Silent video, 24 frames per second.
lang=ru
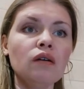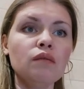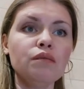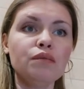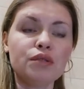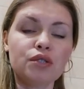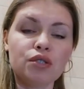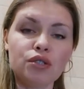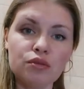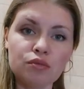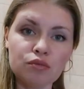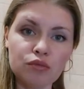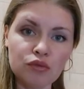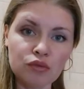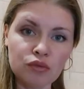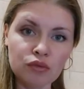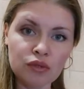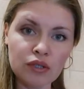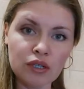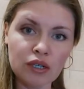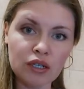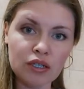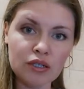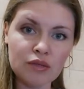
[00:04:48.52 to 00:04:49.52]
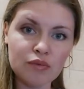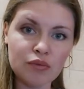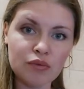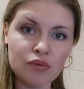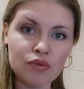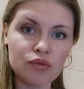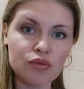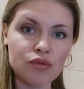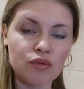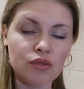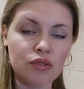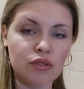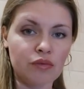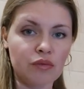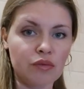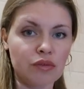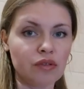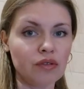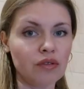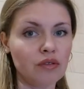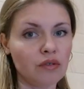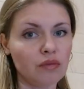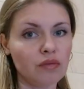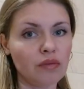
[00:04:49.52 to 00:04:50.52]
Почему я использую
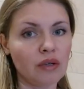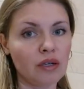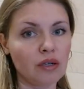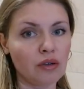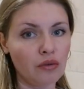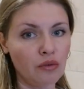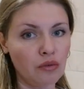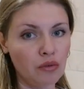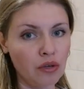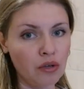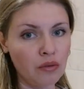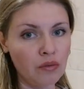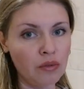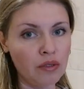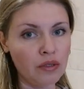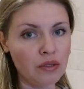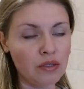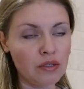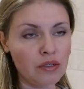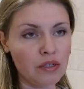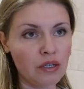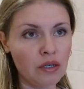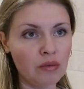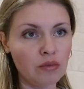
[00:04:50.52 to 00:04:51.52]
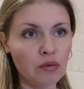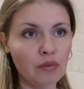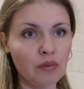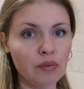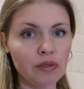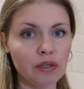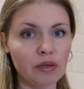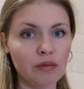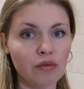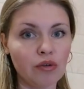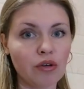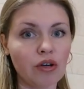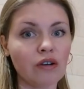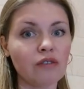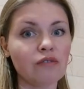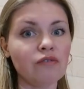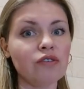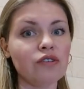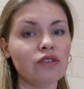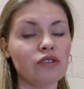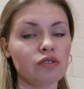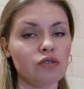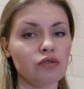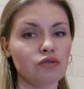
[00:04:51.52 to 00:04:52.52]
именно эту маркорм схему? Потому как вы с